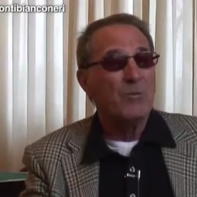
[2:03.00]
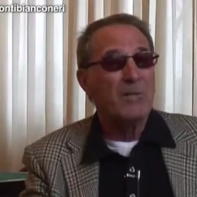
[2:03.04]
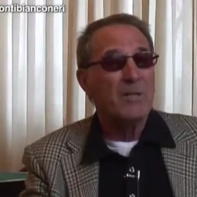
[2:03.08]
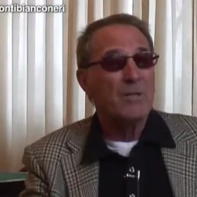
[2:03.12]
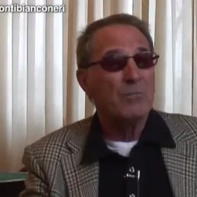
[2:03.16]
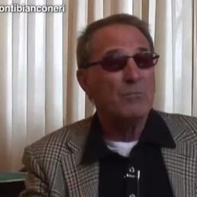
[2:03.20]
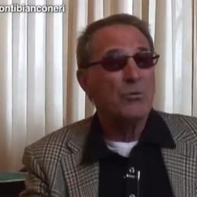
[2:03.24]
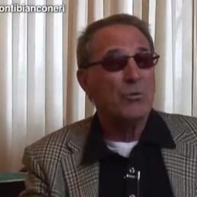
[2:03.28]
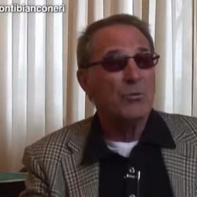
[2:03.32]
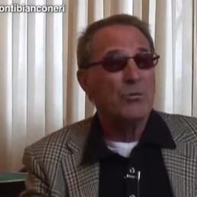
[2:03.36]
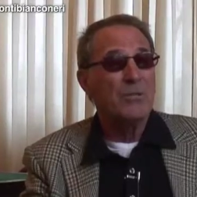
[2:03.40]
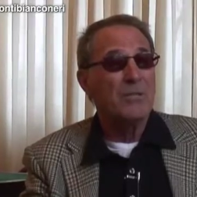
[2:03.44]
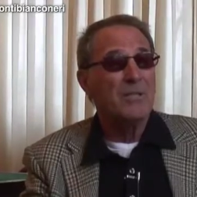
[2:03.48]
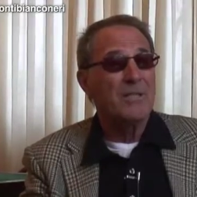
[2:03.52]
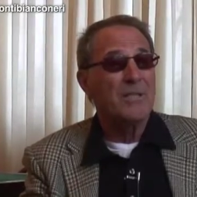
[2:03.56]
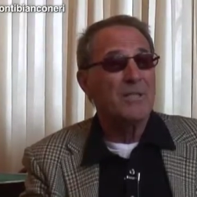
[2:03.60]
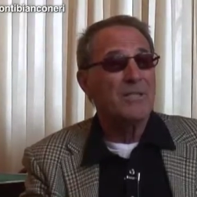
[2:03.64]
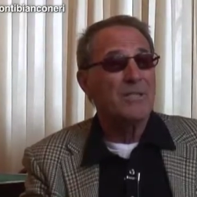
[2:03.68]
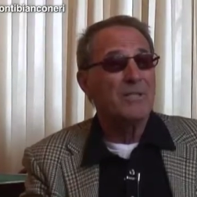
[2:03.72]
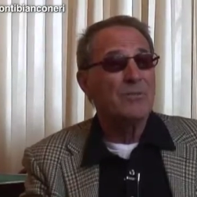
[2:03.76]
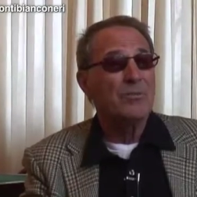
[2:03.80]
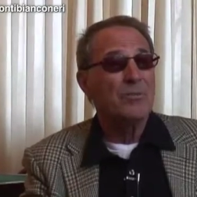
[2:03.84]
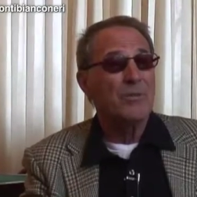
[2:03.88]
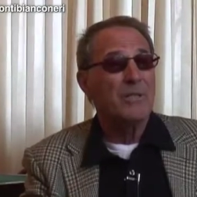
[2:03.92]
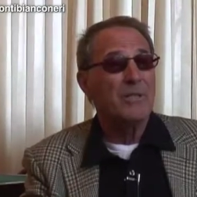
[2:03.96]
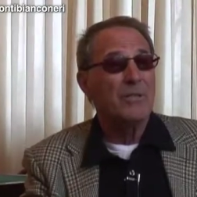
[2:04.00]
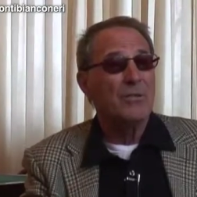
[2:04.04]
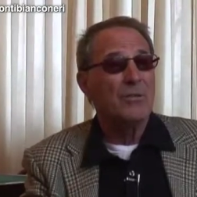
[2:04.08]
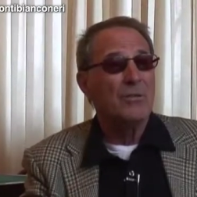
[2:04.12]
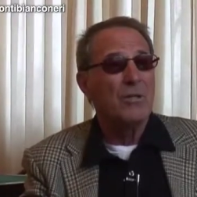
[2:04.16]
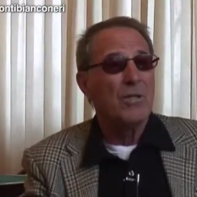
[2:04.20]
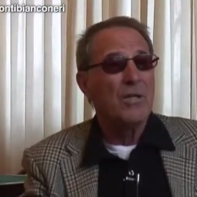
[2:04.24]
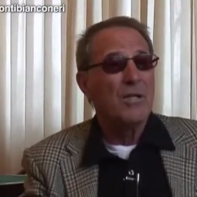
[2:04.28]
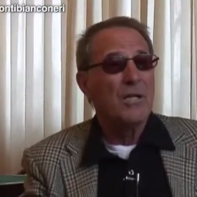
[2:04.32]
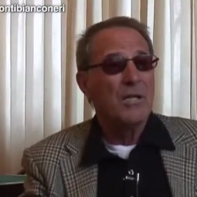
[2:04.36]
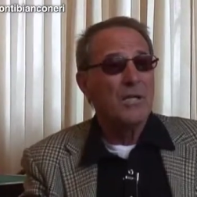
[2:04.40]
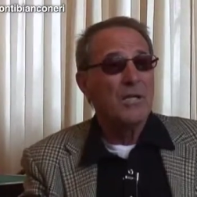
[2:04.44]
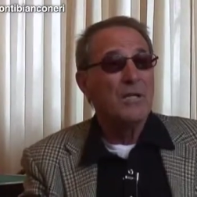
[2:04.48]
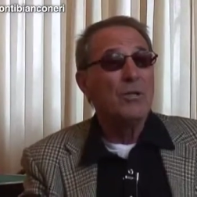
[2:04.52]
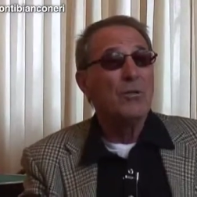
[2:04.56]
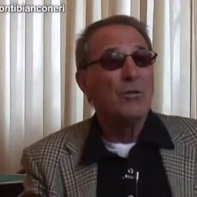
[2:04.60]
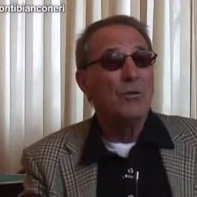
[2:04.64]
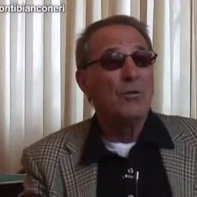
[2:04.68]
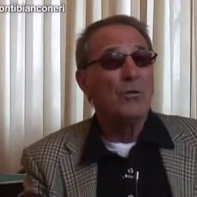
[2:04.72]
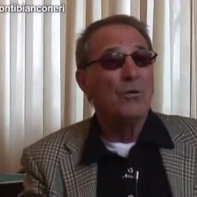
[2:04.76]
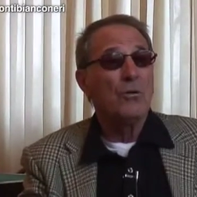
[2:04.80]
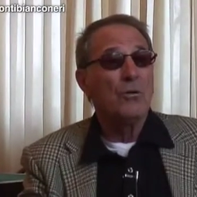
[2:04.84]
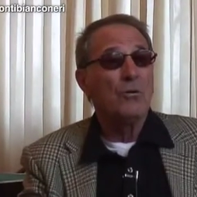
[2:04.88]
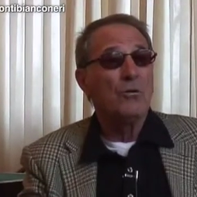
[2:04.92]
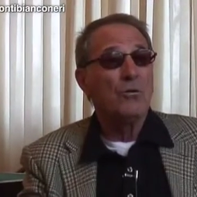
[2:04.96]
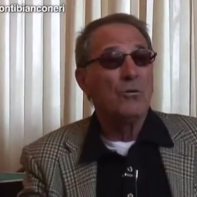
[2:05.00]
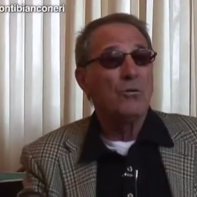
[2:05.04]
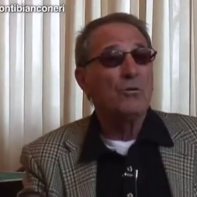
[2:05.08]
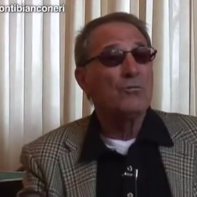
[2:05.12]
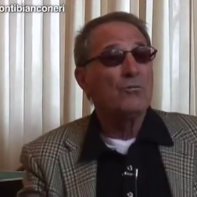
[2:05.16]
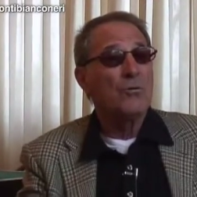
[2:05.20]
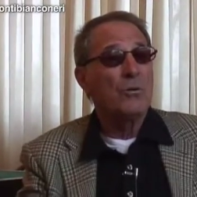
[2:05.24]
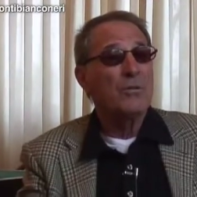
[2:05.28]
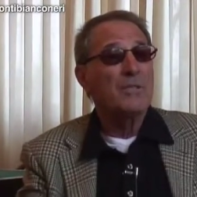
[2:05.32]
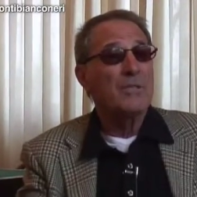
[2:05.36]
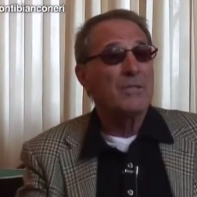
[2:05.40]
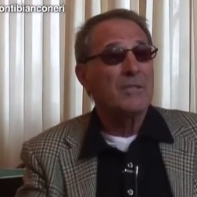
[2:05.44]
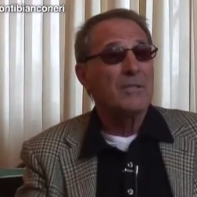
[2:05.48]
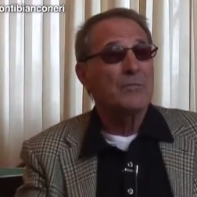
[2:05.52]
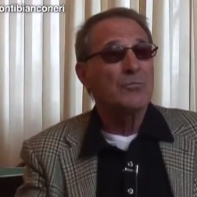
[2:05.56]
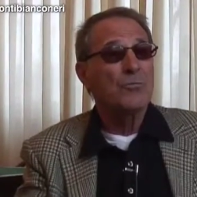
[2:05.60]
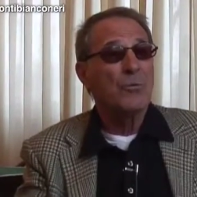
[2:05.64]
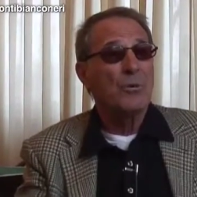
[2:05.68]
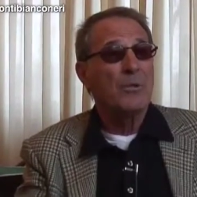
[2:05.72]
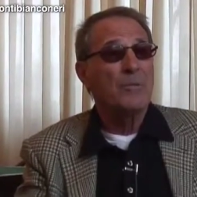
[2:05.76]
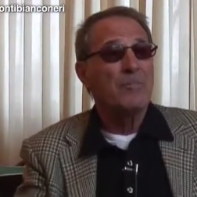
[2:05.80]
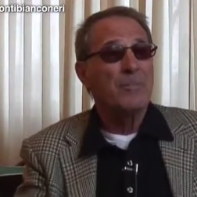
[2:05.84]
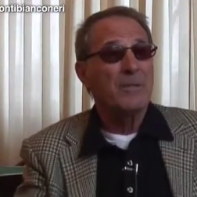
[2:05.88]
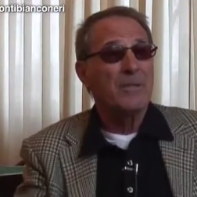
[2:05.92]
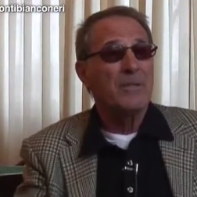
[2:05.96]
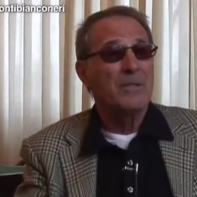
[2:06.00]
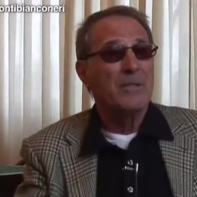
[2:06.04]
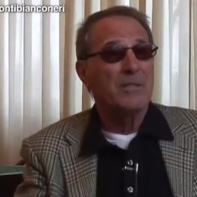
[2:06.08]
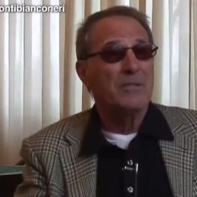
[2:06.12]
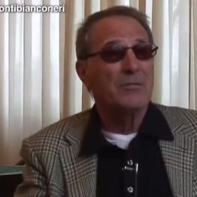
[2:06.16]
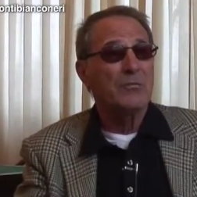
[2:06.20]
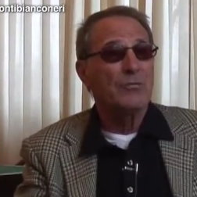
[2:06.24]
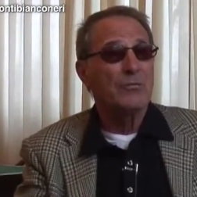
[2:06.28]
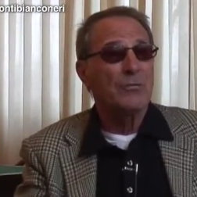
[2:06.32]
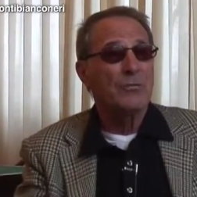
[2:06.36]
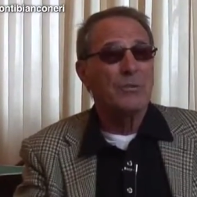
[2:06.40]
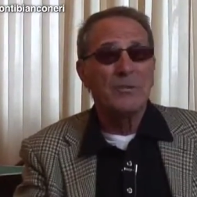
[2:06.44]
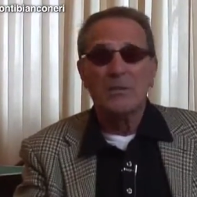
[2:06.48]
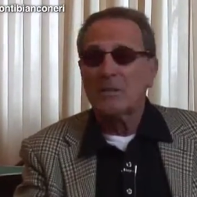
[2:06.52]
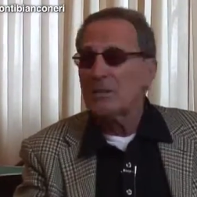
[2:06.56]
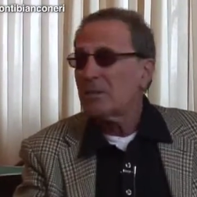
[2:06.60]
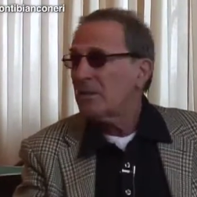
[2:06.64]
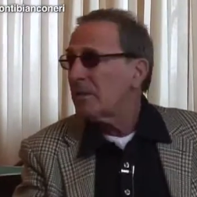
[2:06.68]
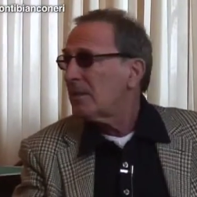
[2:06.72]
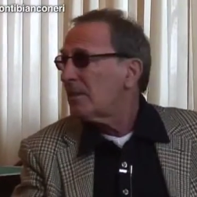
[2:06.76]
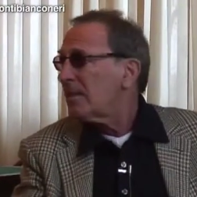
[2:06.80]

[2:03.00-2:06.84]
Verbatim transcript: quando è morto il Grande Torino io non sono andato a scuola per tre giorni,